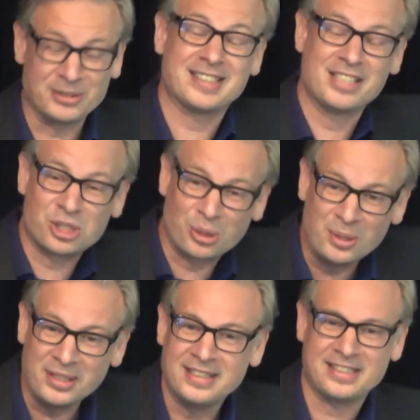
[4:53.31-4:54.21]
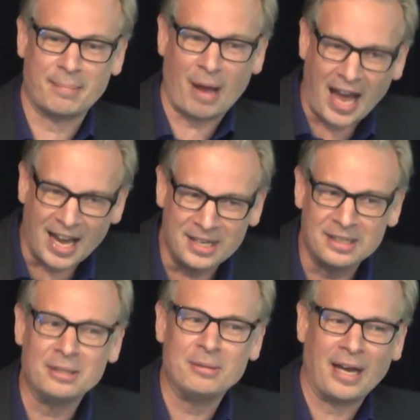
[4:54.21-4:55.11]
und das sind Stunden, ich habe
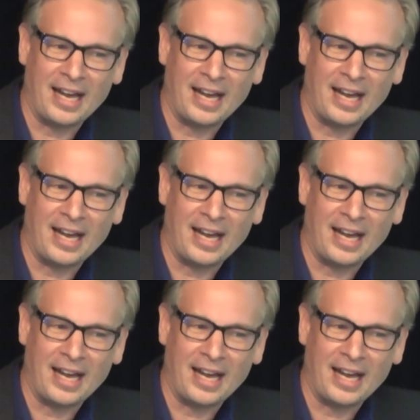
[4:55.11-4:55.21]
alle